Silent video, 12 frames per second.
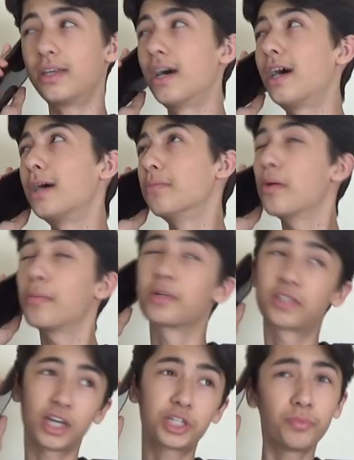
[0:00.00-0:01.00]
Ya
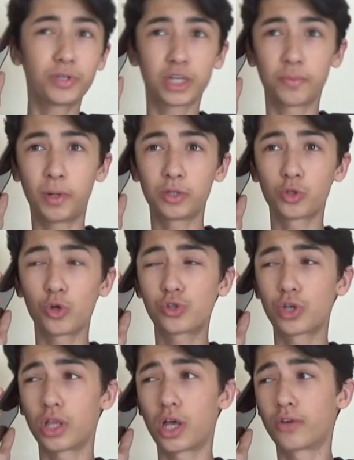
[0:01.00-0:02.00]
baba saçma sapan
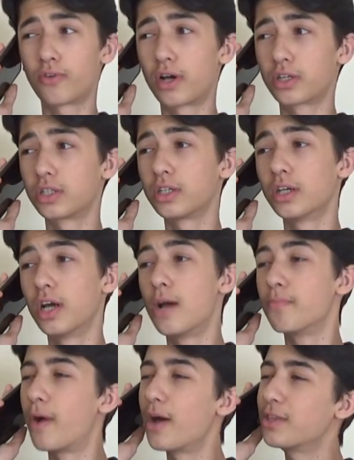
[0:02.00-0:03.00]
dosyalar vardı.
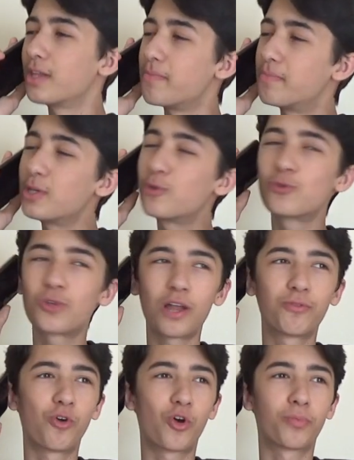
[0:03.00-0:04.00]
Ben de bir
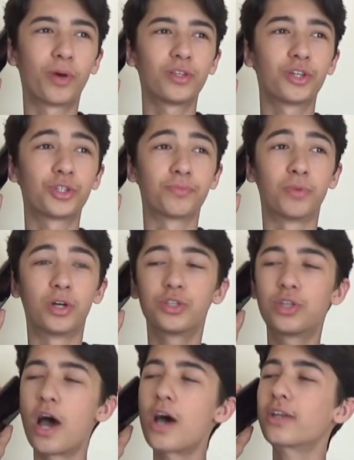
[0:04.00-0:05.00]
güzel formatladım.
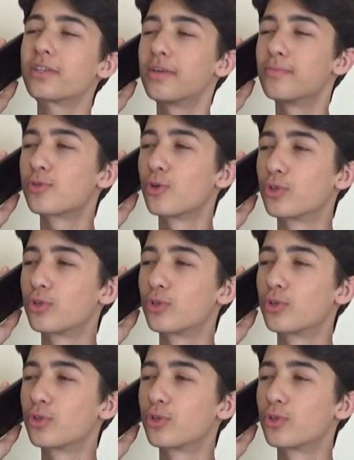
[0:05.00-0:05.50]
Tertemiz